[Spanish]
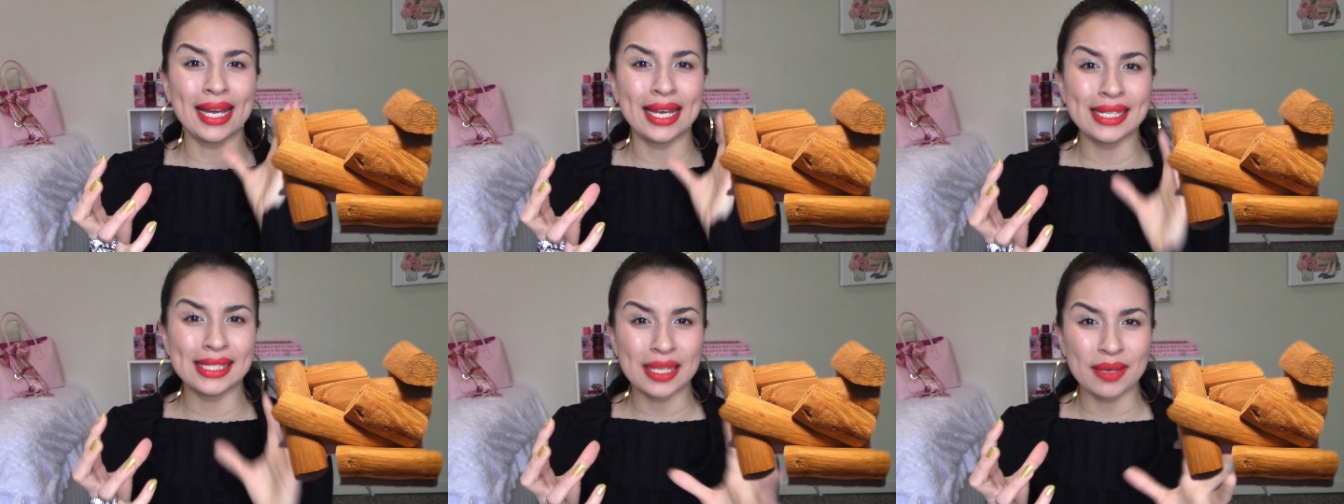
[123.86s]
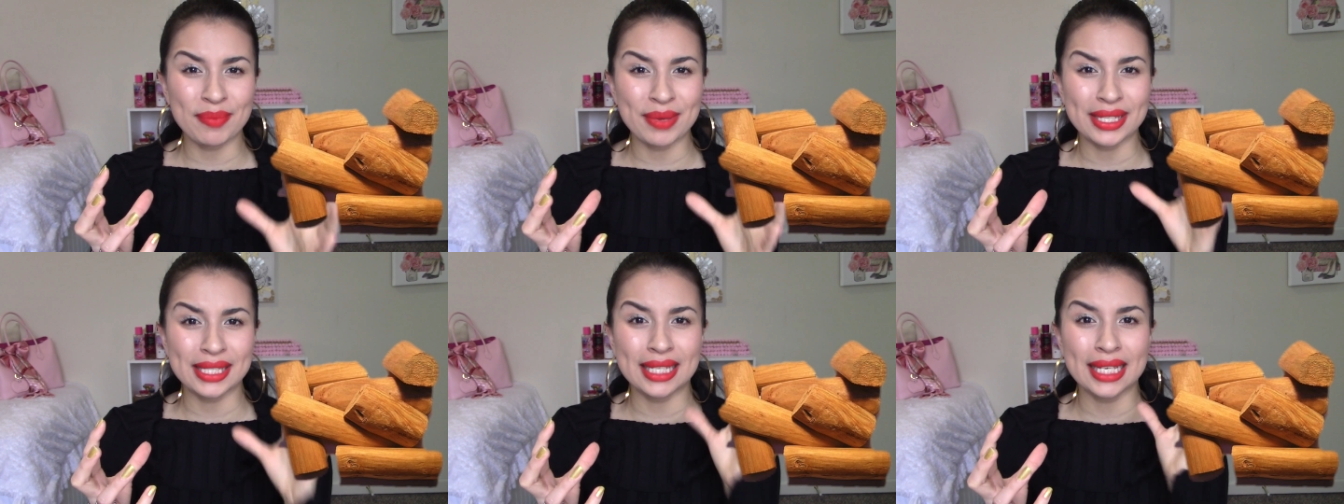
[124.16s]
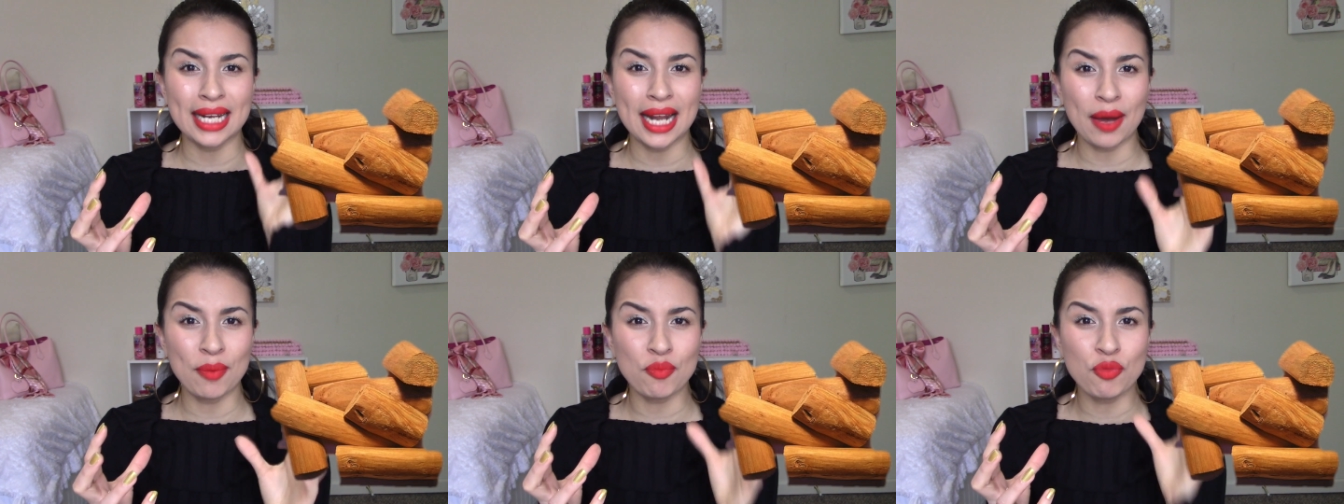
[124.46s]
que se
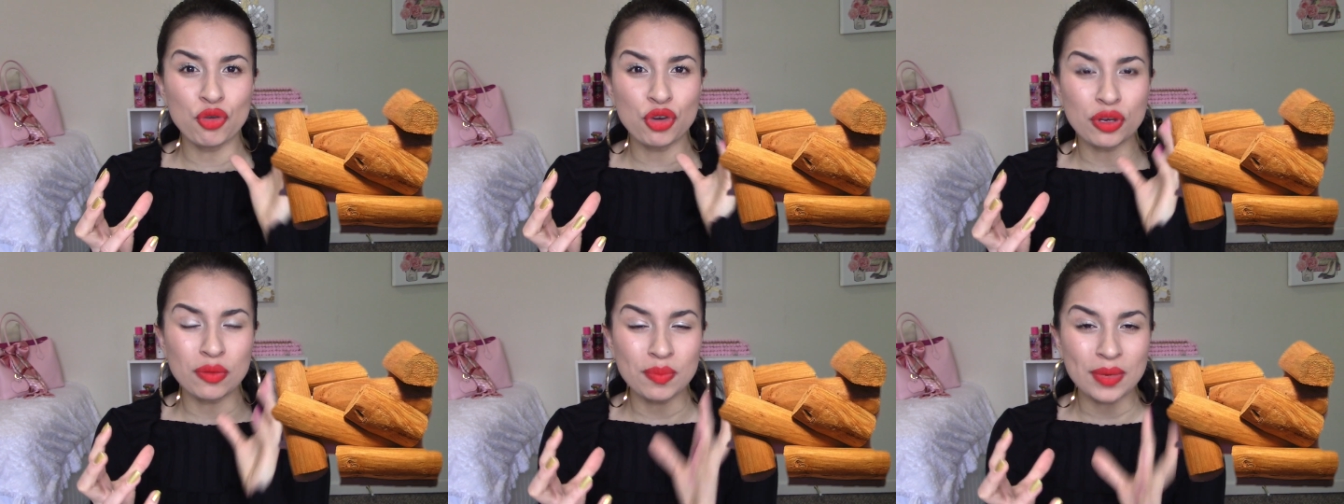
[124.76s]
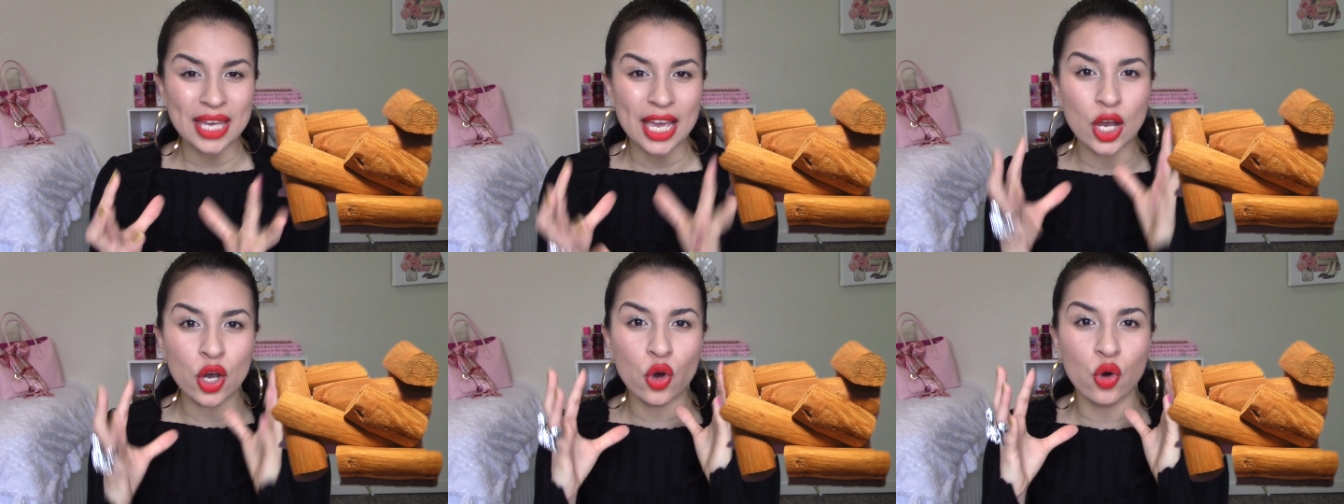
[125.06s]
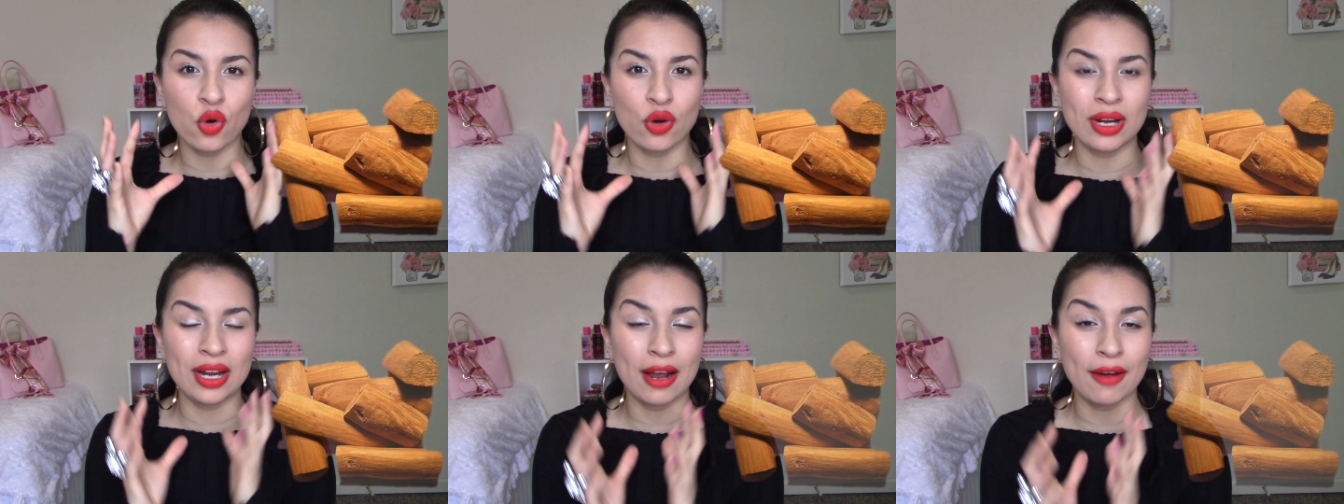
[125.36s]
mezcla muy bien
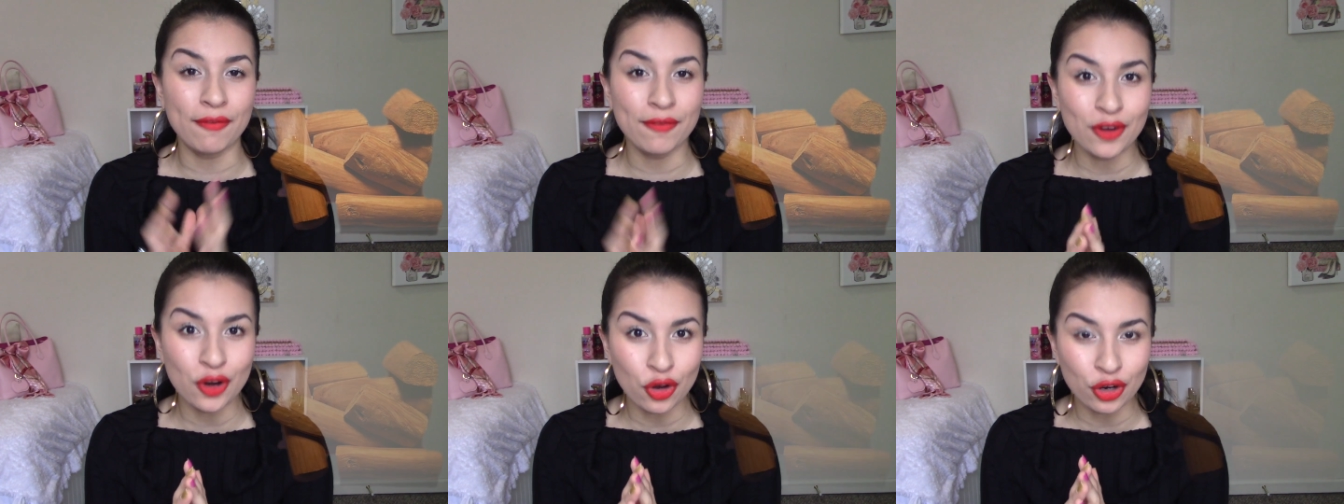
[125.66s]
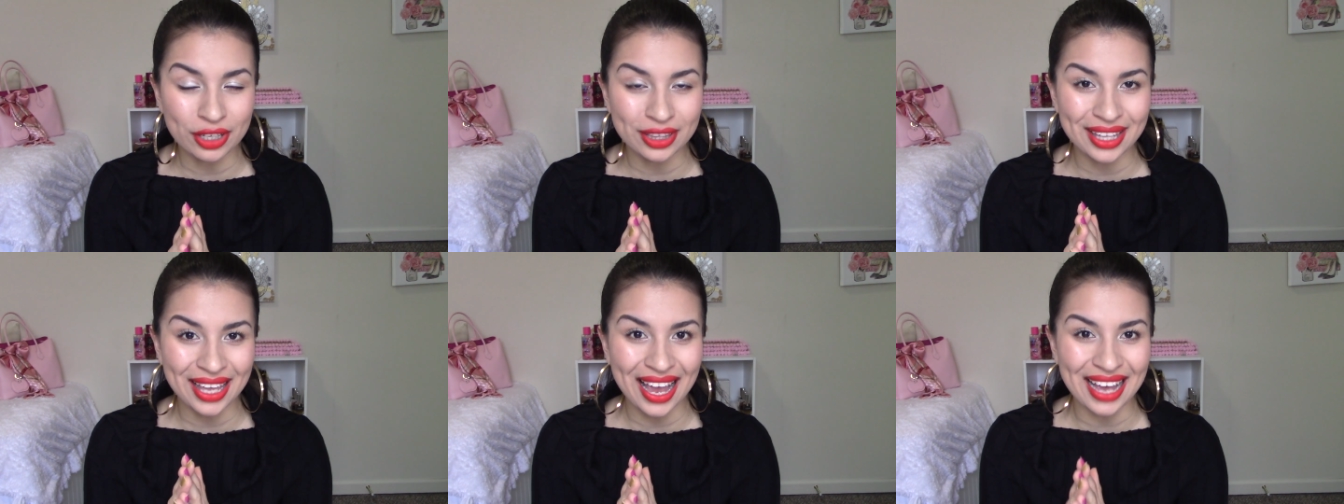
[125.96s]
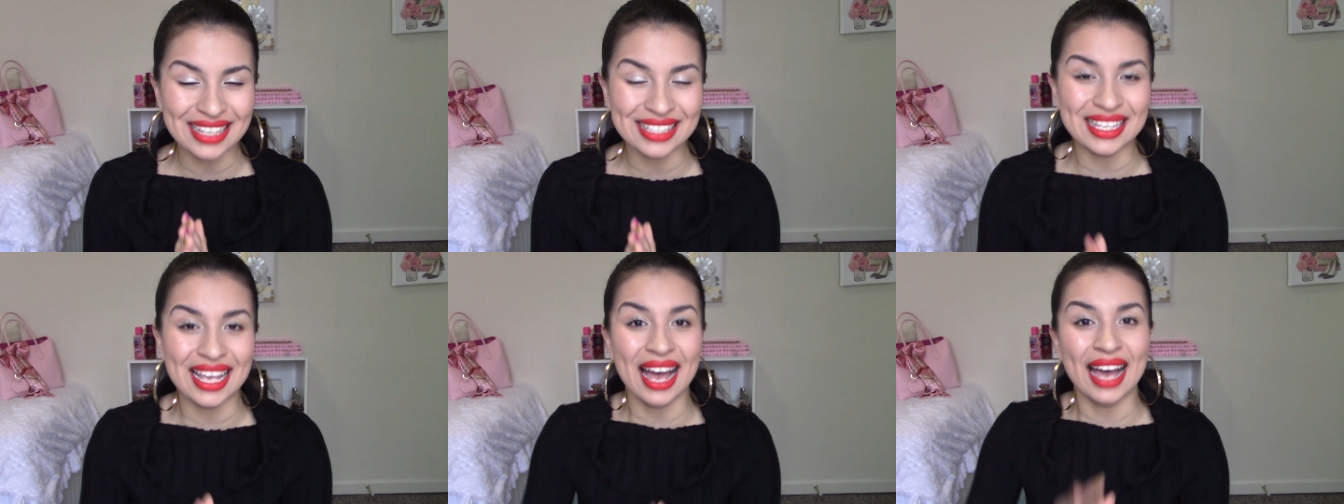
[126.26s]
con la flor de
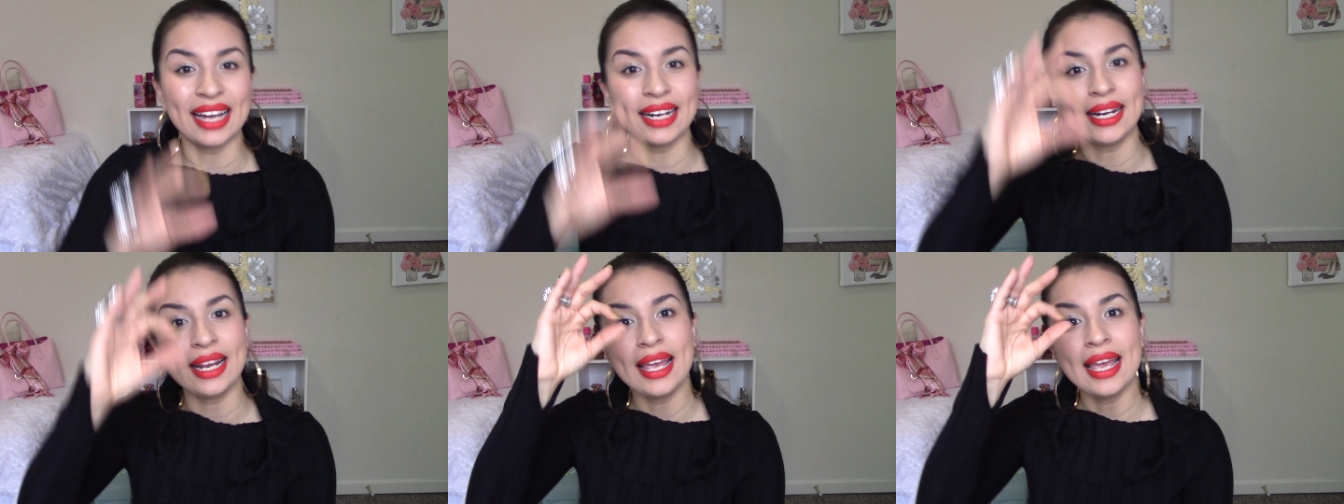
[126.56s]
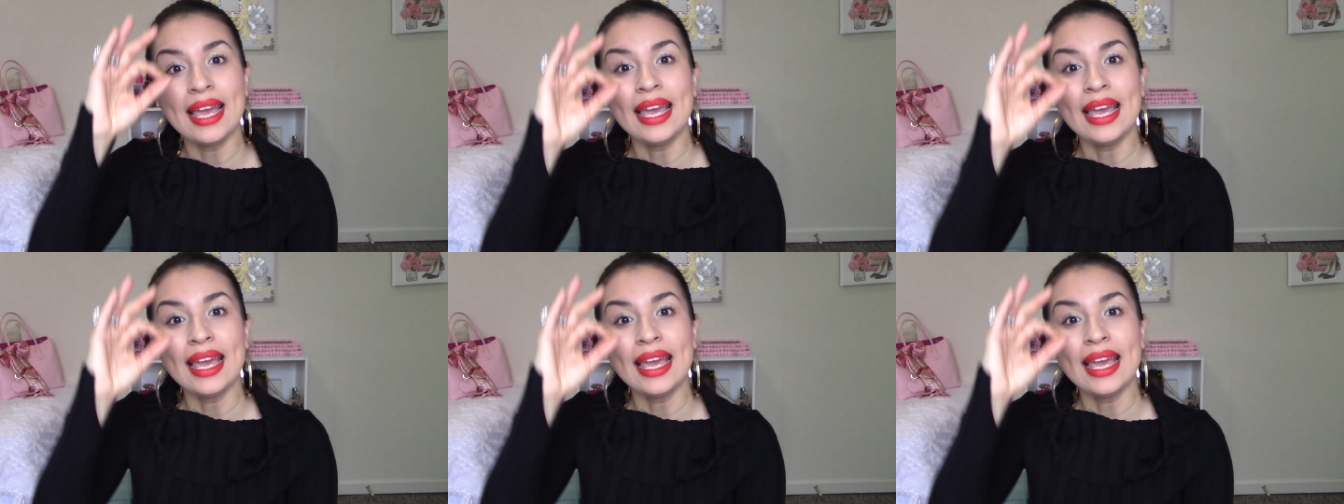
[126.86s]
azahar